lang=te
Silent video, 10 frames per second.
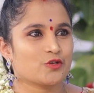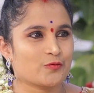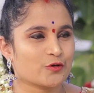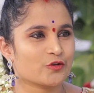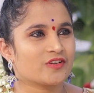ఈ
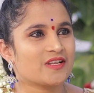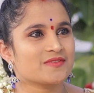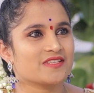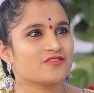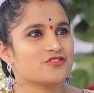శుభకృత
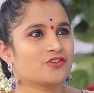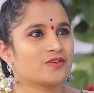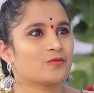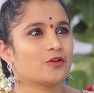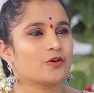నామ
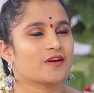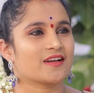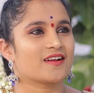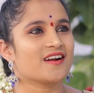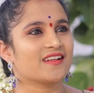సంవత్సరంలో
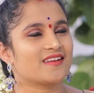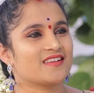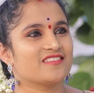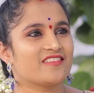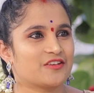కర్కాటక
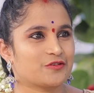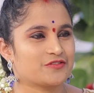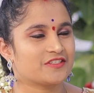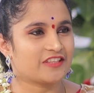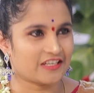రాశి వారి
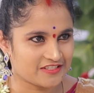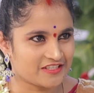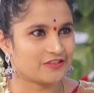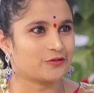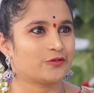గురించి
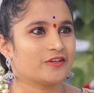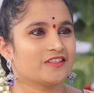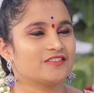తెలియజేయండి గురువు